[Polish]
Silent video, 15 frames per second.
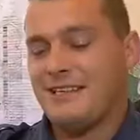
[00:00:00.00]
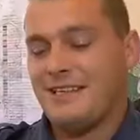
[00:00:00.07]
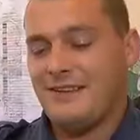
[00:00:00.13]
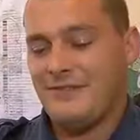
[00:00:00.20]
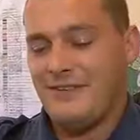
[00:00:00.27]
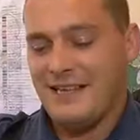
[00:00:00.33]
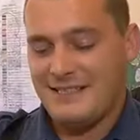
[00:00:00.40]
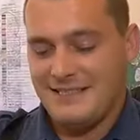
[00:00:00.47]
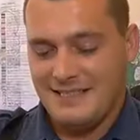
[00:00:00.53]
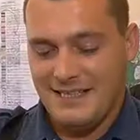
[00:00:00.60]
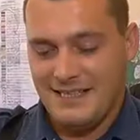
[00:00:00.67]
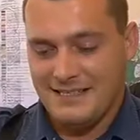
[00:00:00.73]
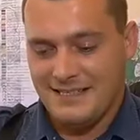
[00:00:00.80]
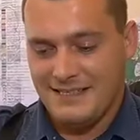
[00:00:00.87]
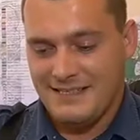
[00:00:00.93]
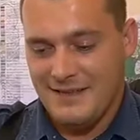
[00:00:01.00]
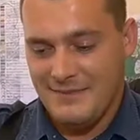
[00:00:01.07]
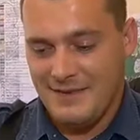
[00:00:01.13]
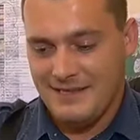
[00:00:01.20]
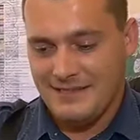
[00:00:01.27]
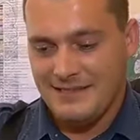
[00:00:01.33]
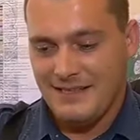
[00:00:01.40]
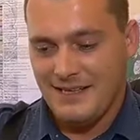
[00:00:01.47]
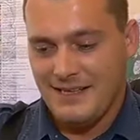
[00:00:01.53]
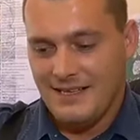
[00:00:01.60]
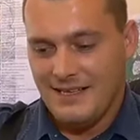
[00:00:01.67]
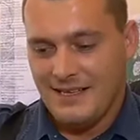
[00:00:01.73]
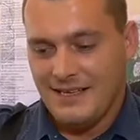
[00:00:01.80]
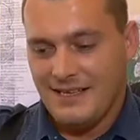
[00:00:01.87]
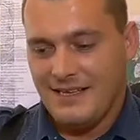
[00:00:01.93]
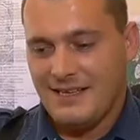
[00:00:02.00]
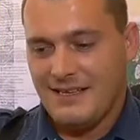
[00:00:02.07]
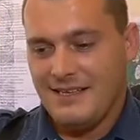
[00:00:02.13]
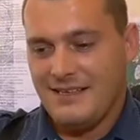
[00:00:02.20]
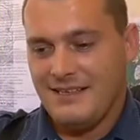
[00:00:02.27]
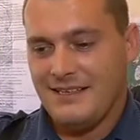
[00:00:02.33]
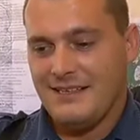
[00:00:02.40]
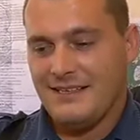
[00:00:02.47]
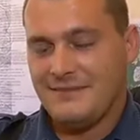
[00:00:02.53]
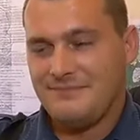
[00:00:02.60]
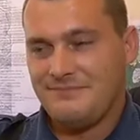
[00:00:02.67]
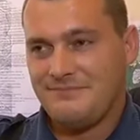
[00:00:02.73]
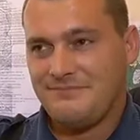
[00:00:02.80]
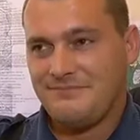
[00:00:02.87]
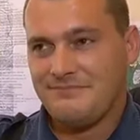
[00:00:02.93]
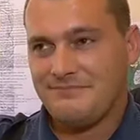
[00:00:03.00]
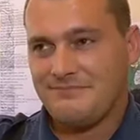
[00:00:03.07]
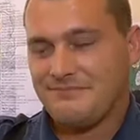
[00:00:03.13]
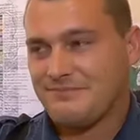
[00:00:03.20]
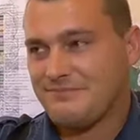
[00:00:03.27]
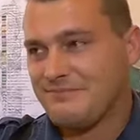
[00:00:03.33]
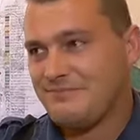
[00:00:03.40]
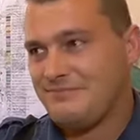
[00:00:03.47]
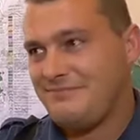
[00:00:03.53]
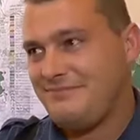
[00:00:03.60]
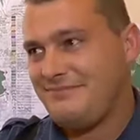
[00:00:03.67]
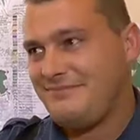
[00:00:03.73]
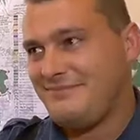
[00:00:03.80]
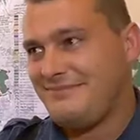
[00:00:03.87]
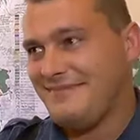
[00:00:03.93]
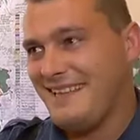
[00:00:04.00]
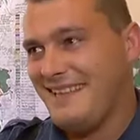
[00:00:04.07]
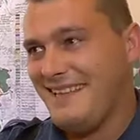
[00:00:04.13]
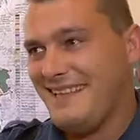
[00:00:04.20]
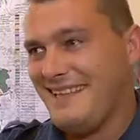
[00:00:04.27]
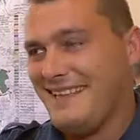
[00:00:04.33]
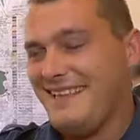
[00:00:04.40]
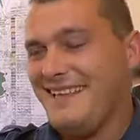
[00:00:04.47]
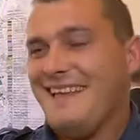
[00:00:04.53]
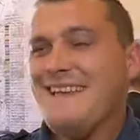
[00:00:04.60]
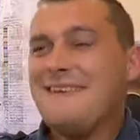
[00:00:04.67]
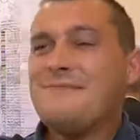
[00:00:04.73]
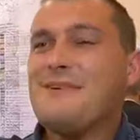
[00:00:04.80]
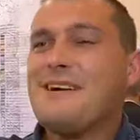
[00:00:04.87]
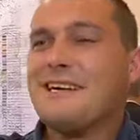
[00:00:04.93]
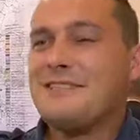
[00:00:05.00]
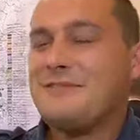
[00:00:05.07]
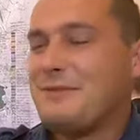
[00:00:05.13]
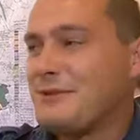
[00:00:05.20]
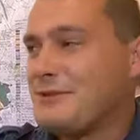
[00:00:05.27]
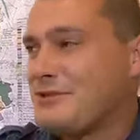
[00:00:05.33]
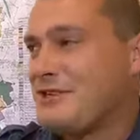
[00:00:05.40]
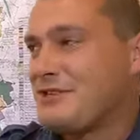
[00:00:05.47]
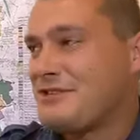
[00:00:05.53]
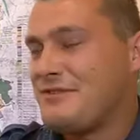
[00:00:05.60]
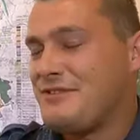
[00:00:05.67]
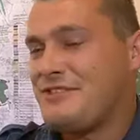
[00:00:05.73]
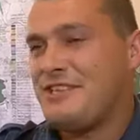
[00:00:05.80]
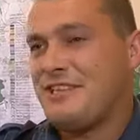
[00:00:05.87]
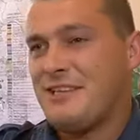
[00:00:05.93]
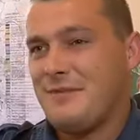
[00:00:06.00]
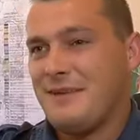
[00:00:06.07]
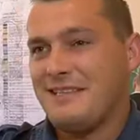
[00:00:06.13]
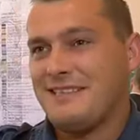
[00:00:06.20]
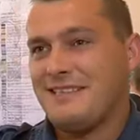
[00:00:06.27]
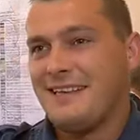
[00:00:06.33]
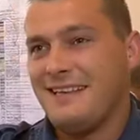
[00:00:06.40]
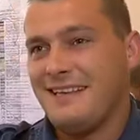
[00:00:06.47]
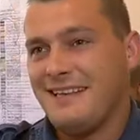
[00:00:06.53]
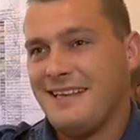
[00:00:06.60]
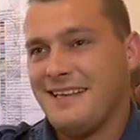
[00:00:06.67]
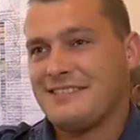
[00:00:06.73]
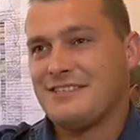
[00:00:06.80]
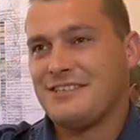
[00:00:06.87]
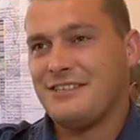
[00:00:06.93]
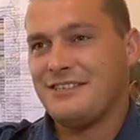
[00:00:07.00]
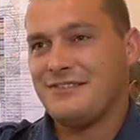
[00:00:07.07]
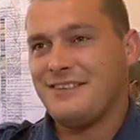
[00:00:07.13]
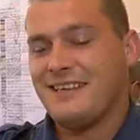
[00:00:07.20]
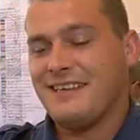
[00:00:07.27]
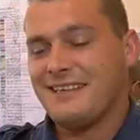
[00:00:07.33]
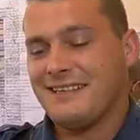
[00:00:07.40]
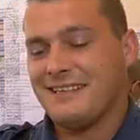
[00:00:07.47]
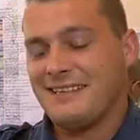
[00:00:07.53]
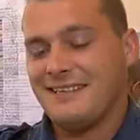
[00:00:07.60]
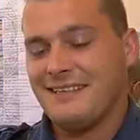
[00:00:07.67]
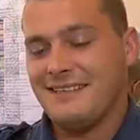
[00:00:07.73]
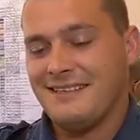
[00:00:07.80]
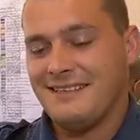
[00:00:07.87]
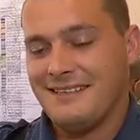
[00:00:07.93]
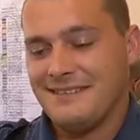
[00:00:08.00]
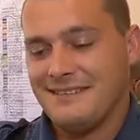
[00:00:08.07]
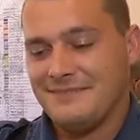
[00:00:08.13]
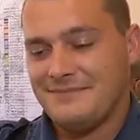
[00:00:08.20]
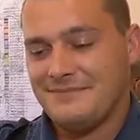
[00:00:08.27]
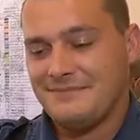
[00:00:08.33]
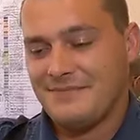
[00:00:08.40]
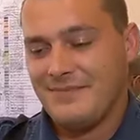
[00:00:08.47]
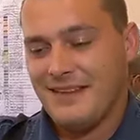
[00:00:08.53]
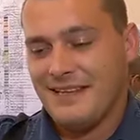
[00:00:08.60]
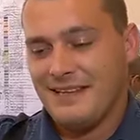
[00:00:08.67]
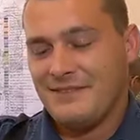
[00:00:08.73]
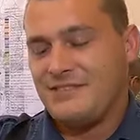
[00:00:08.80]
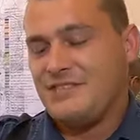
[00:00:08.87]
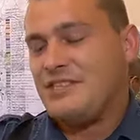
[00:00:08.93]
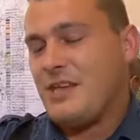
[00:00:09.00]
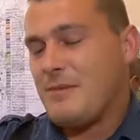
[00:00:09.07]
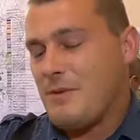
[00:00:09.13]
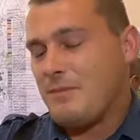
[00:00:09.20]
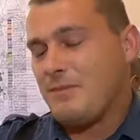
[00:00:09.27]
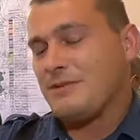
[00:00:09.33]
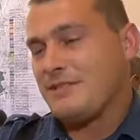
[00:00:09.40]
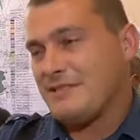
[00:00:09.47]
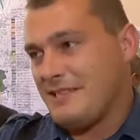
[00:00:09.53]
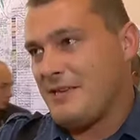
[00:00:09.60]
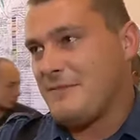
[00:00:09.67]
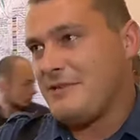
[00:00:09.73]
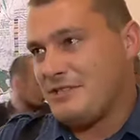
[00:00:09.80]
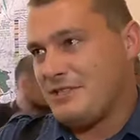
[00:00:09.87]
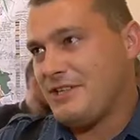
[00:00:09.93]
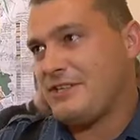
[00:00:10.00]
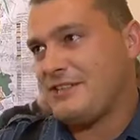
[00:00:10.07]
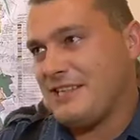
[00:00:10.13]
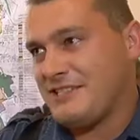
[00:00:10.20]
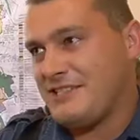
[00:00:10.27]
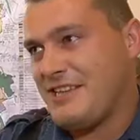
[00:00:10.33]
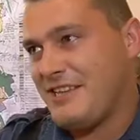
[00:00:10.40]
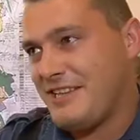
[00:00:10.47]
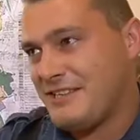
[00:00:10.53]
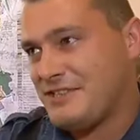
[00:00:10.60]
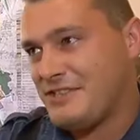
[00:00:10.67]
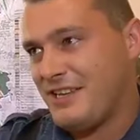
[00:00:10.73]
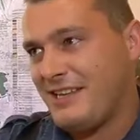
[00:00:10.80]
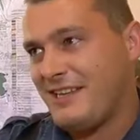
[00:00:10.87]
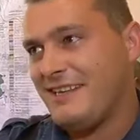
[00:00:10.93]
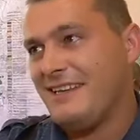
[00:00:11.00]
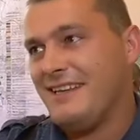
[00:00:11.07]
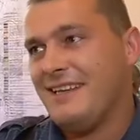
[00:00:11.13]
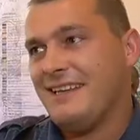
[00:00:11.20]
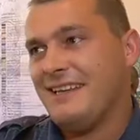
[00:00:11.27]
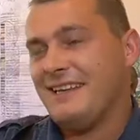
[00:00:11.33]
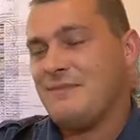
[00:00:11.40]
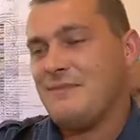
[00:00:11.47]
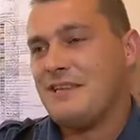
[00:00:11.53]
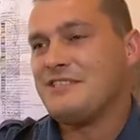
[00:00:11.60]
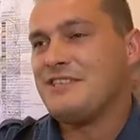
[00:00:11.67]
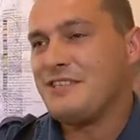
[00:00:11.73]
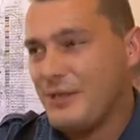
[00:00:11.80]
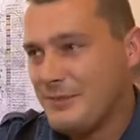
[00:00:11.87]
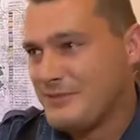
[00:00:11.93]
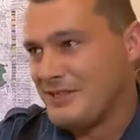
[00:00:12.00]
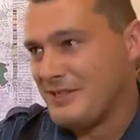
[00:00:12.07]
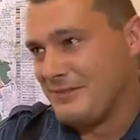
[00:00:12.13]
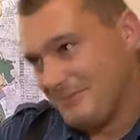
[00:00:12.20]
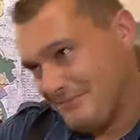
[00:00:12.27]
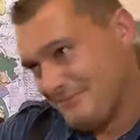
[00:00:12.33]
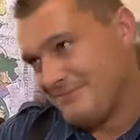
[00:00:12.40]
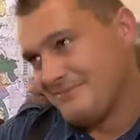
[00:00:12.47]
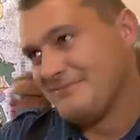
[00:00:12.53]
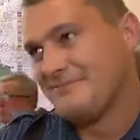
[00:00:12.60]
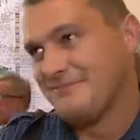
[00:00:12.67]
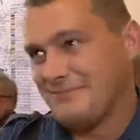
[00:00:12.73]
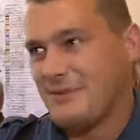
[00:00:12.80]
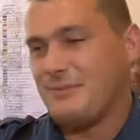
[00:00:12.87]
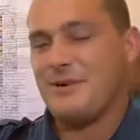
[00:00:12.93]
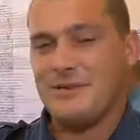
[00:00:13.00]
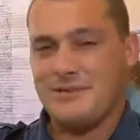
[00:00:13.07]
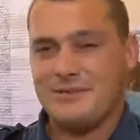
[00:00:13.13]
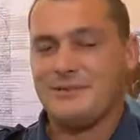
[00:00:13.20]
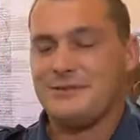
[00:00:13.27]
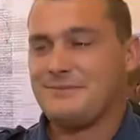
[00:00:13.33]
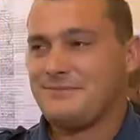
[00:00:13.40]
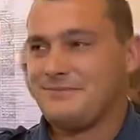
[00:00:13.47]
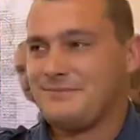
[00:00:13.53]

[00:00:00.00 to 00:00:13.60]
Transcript: społecznego zespołu do spraw przeciwdziałania likwidacji gminy Zielona Góra przegrał. Płakać w poduszkę oczywiście nie będę, aczkolwiek... Dzisiaj mi pozostaje mieć tylko nadzieję, że będzie dobrze po prostu.